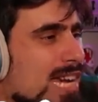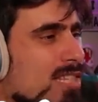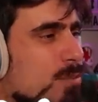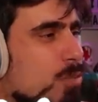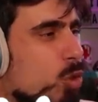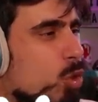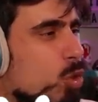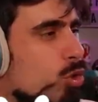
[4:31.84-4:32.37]

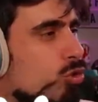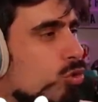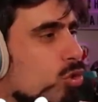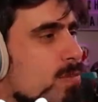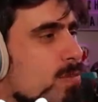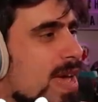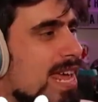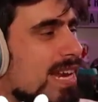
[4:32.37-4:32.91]
tipo l'orso
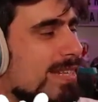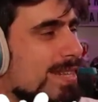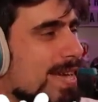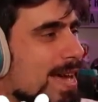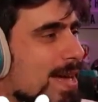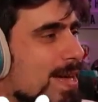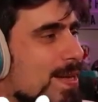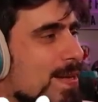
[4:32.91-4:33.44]
di
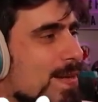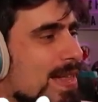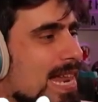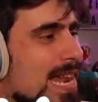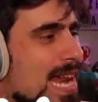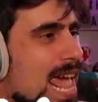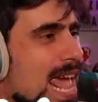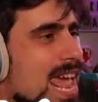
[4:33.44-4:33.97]
merda,
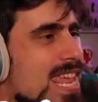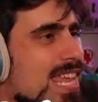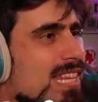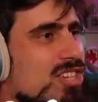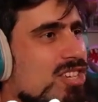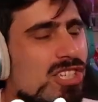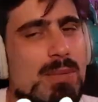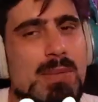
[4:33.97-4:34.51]
lei è
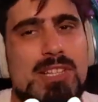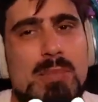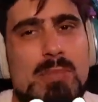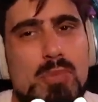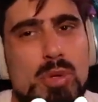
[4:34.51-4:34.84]
decisamente più